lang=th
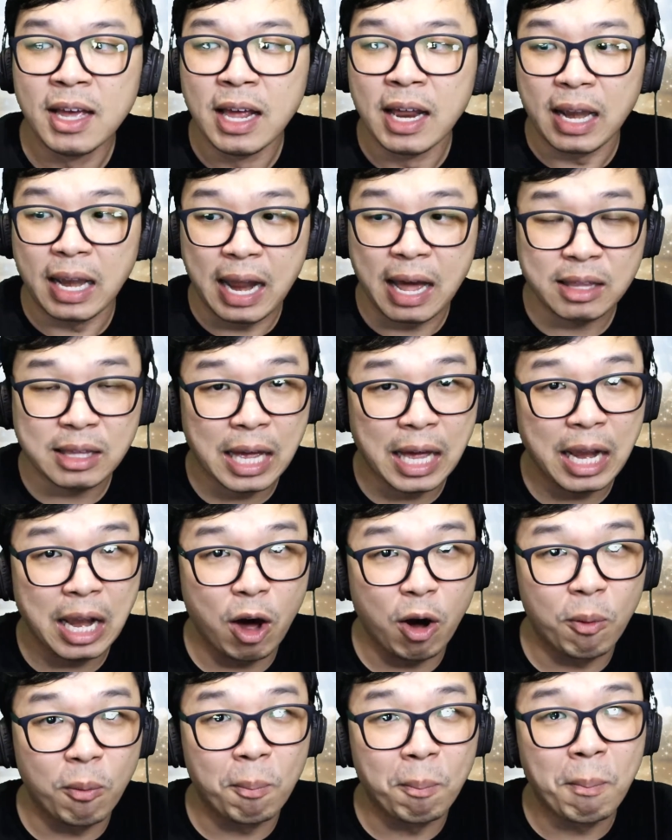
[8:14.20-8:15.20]
และถ้า
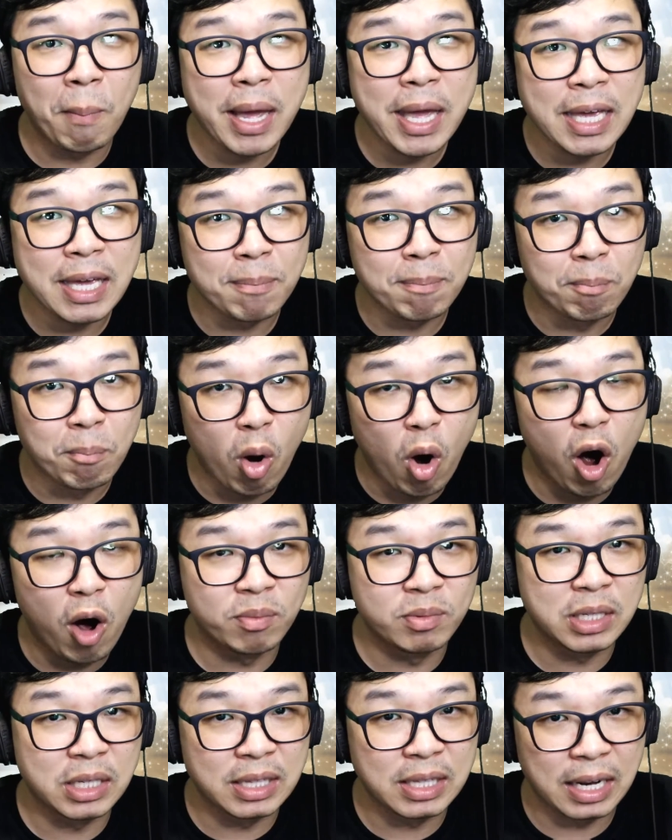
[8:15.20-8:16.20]
เราไม่มอบ
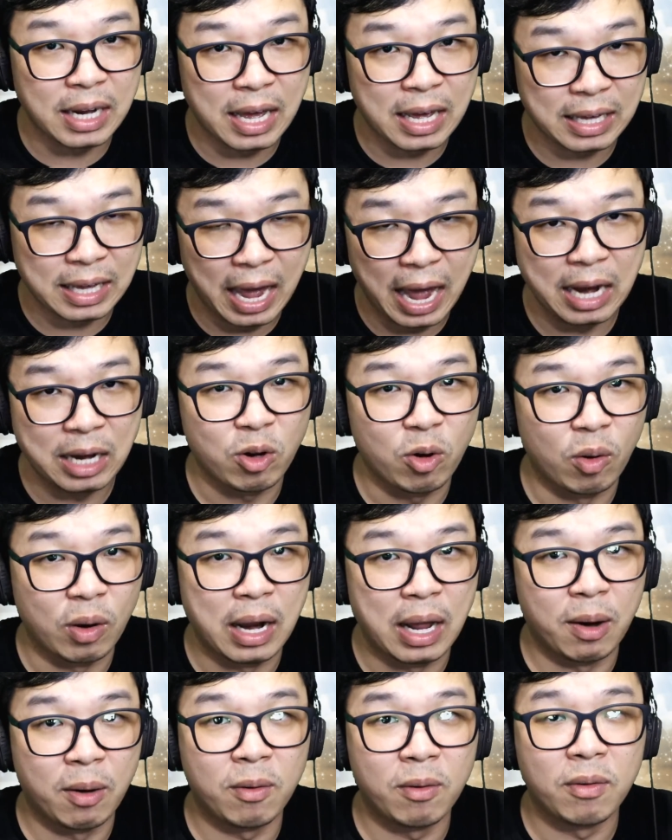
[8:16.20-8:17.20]
จินตนาการของ
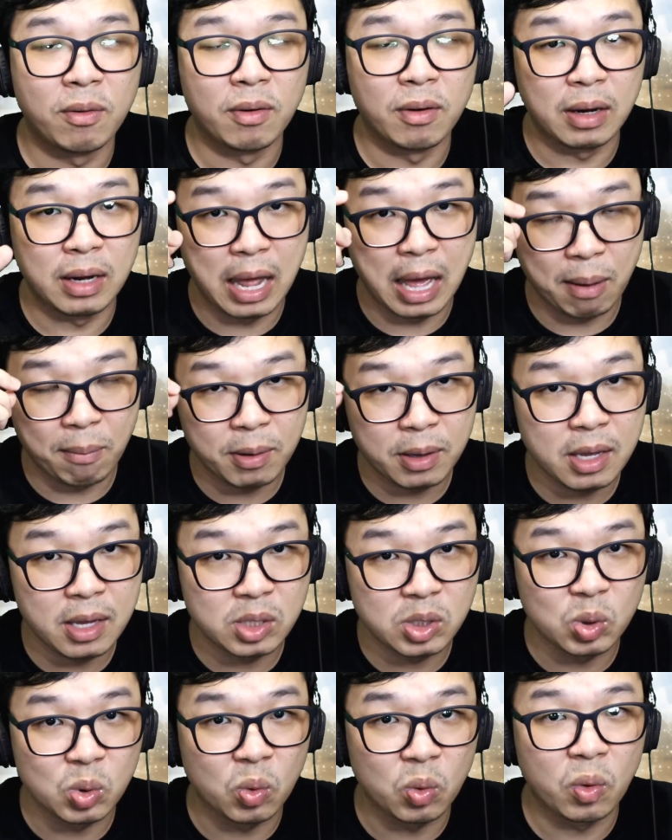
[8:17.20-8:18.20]
เราแด่พระเย
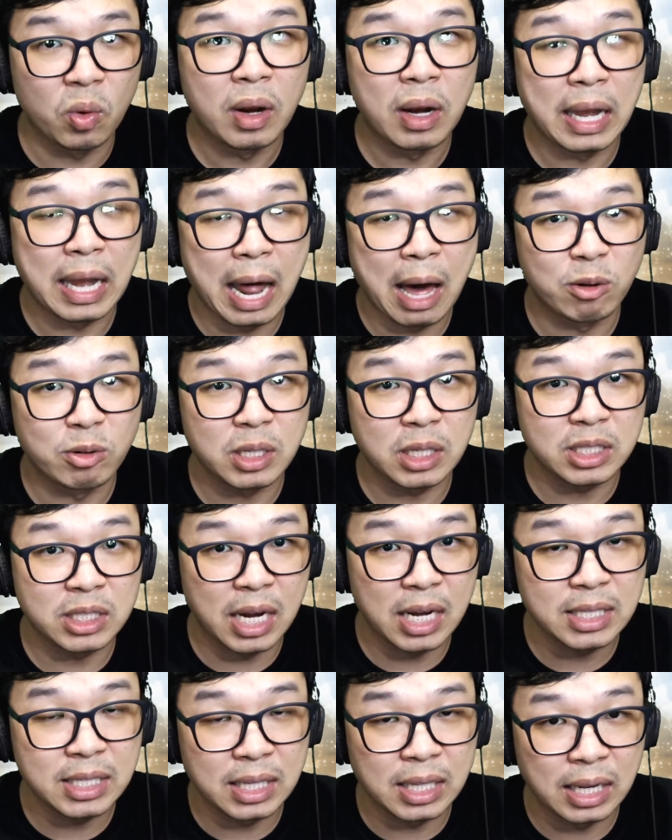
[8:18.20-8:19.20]
ซูเราจะ
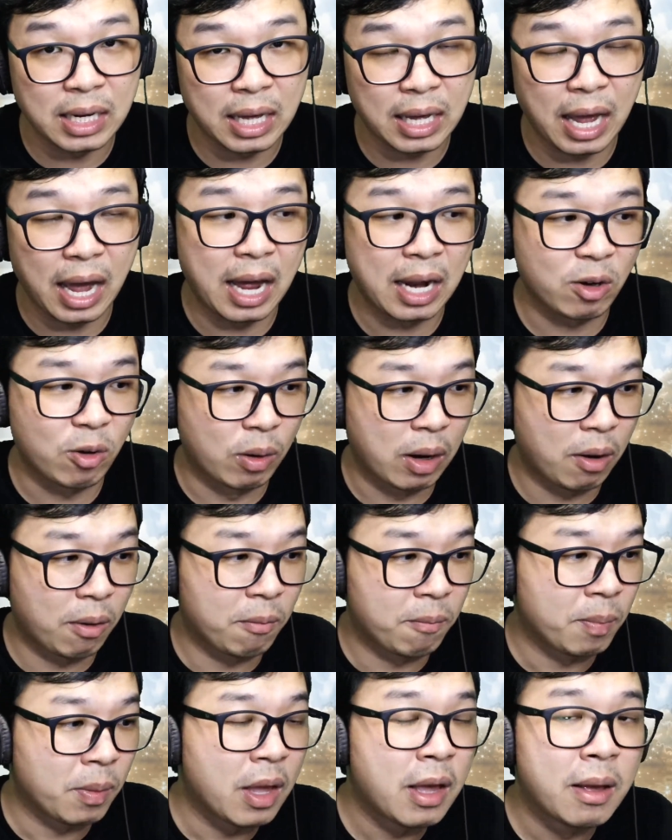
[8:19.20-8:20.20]
ใช้จินตนาการของเรา
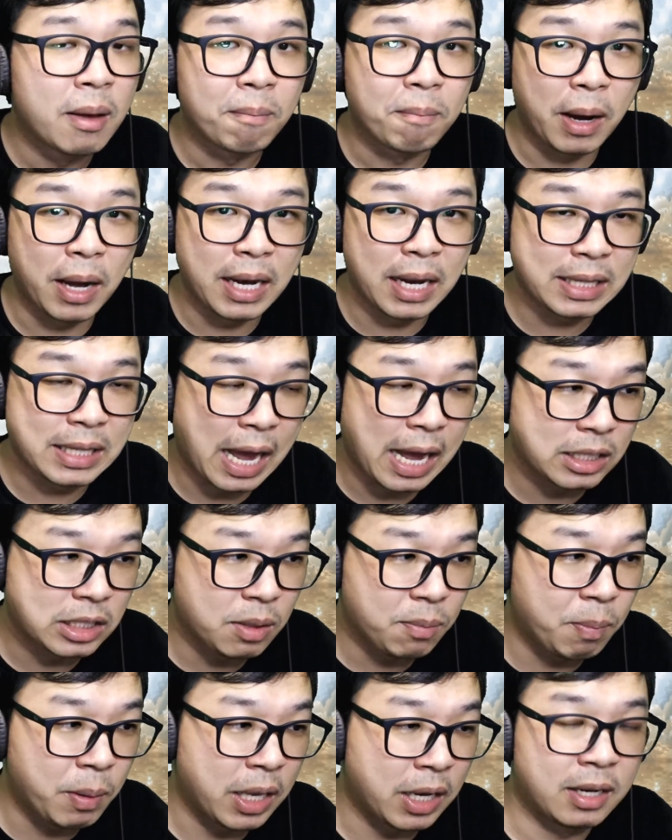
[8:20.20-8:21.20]
ไปในทาง
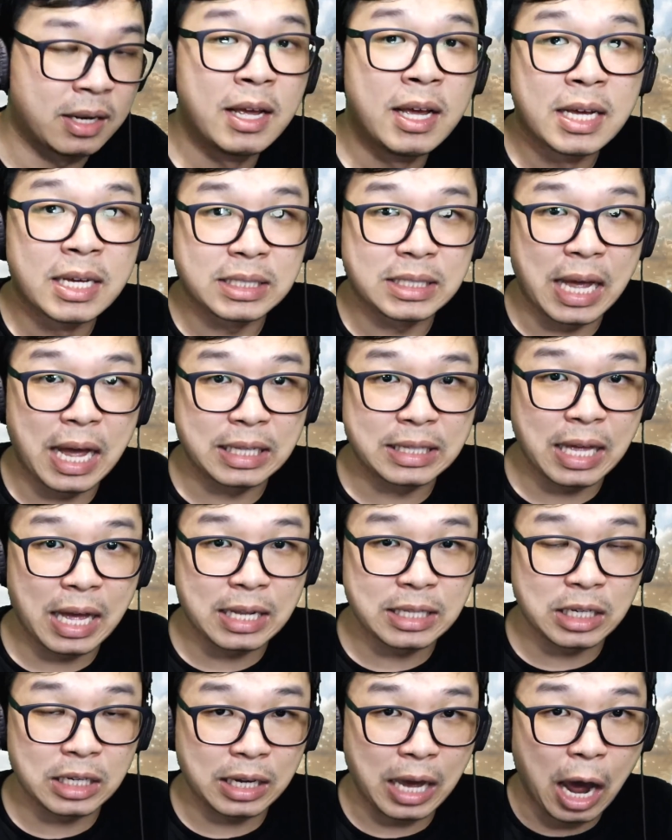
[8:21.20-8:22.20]
ที่ผิดซาตา
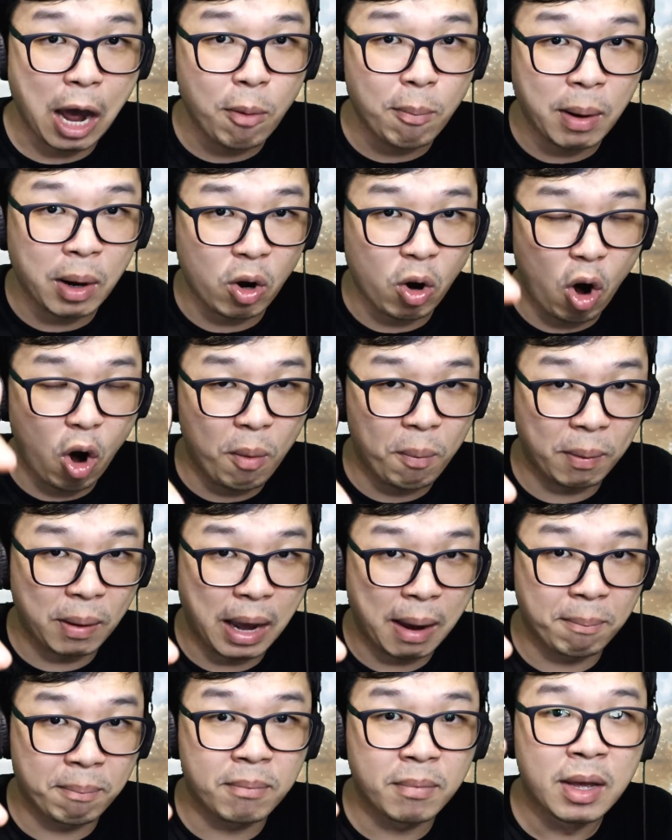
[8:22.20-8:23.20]
นจะเข้ามาครอบ
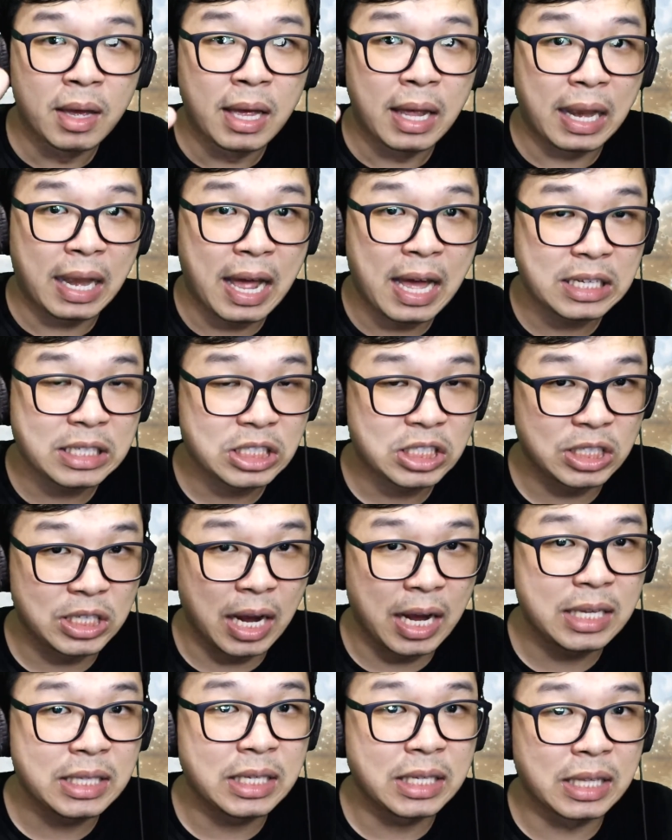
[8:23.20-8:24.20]
งำและ
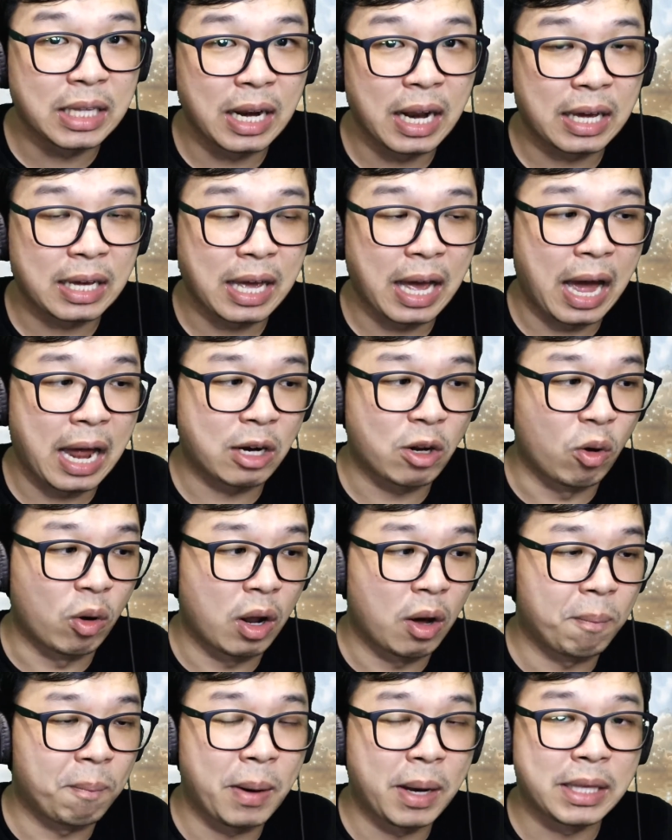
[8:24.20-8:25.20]
ใช้จินตนาการของ
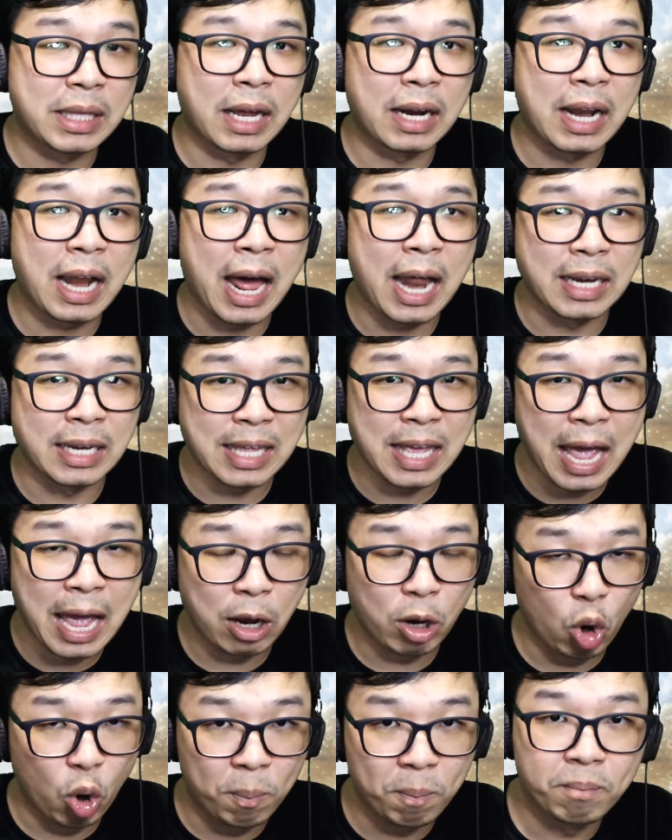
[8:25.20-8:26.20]
เราไปทางด้านแง่
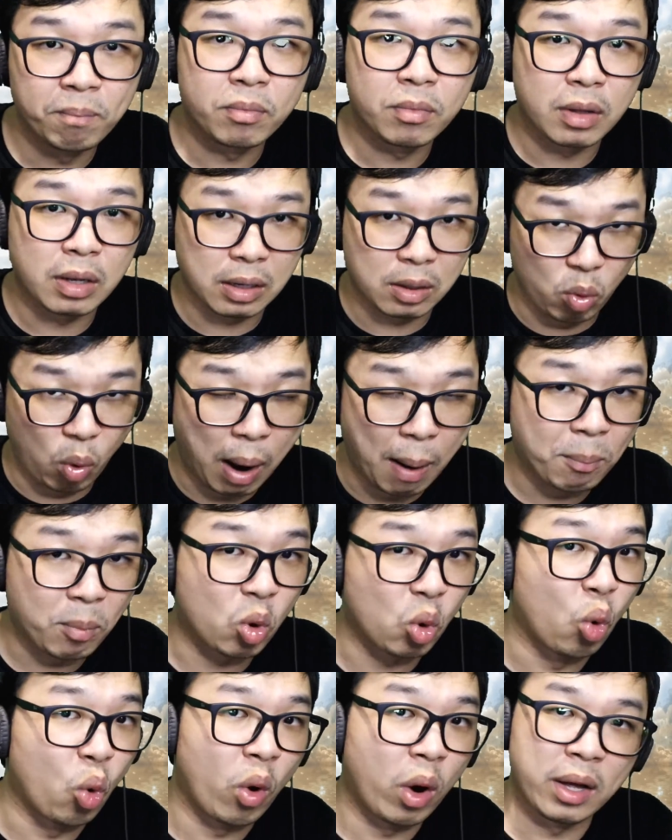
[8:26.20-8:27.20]
ลบความ
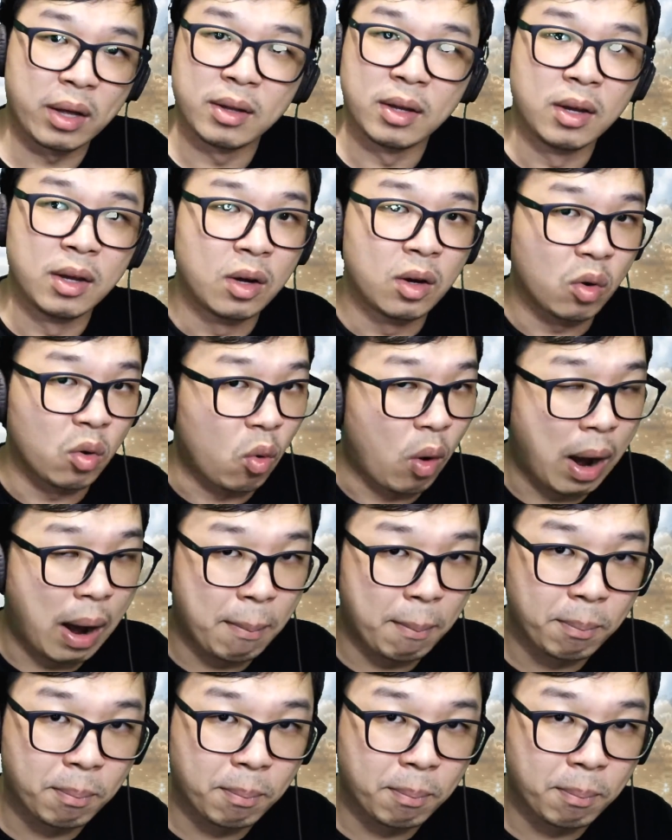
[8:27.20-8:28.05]
กลัวความ